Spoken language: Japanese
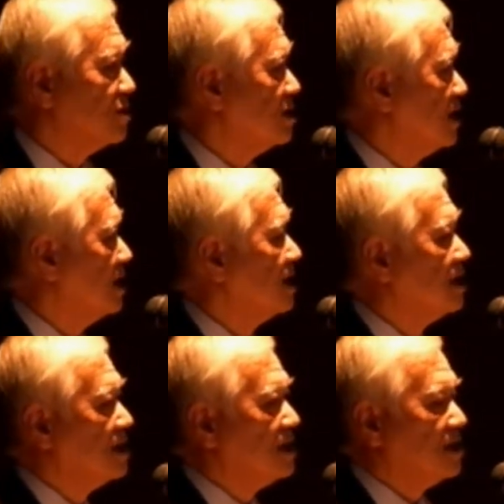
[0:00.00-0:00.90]
て
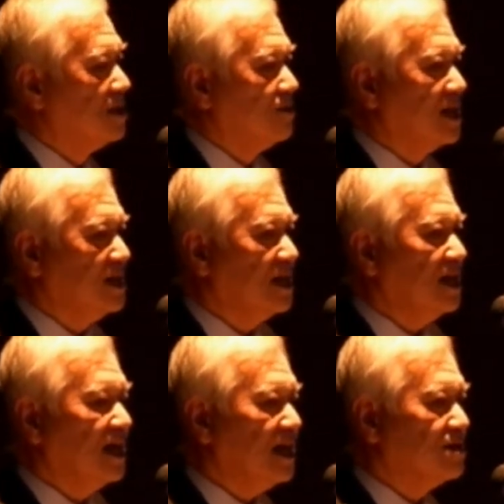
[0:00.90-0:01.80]
割合
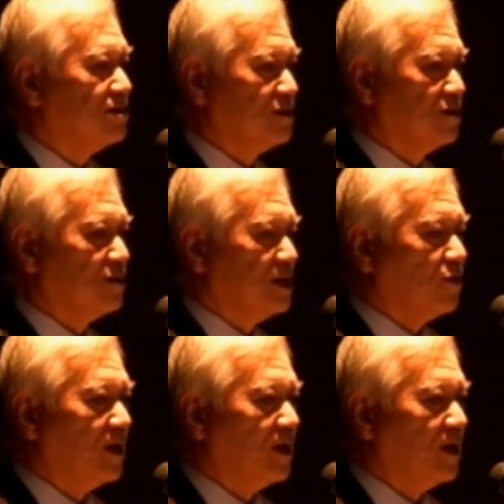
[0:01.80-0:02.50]
早く終